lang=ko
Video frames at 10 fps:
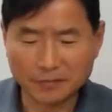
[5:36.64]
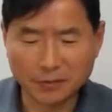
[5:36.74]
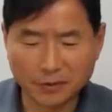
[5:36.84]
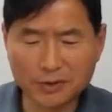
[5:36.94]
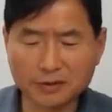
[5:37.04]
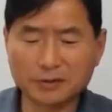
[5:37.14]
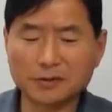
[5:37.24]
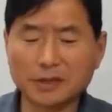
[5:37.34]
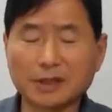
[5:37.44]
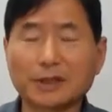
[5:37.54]
어쨌든
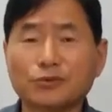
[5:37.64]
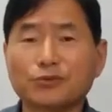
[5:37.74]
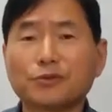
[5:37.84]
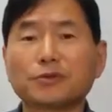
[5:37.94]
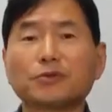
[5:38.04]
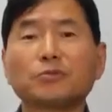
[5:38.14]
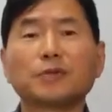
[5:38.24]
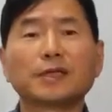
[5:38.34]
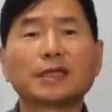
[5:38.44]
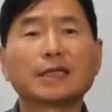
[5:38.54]
제가 이렇게 주역을
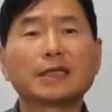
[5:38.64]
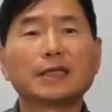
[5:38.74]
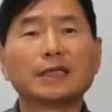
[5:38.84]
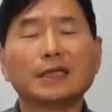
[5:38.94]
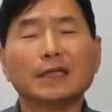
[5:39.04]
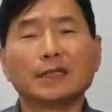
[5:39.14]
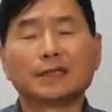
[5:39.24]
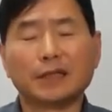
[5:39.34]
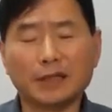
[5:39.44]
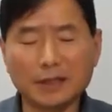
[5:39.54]
공부하다가
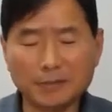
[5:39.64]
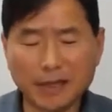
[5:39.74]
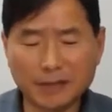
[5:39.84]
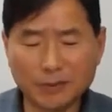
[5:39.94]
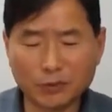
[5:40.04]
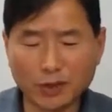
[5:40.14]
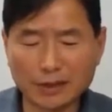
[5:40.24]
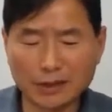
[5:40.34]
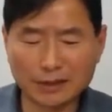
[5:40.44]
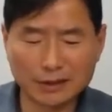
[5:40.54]
제일 마음에
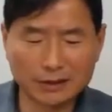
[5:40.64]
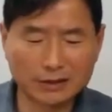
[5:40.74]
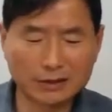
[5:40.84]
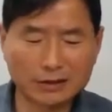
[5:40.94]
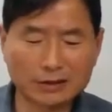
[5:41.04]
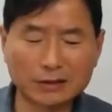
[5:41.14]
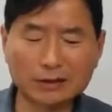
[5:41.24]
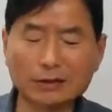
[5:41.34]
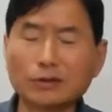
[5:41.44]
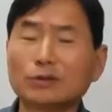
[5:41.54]
와닿는
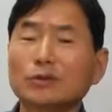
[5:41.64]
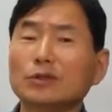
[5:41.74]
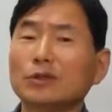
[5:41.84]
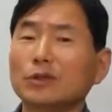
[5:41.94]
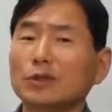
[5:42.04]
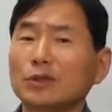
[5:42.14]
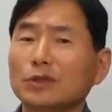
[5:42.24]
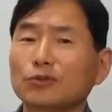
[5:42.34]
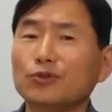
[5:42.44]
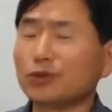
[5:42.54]
그
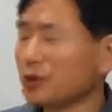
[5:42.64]
구절이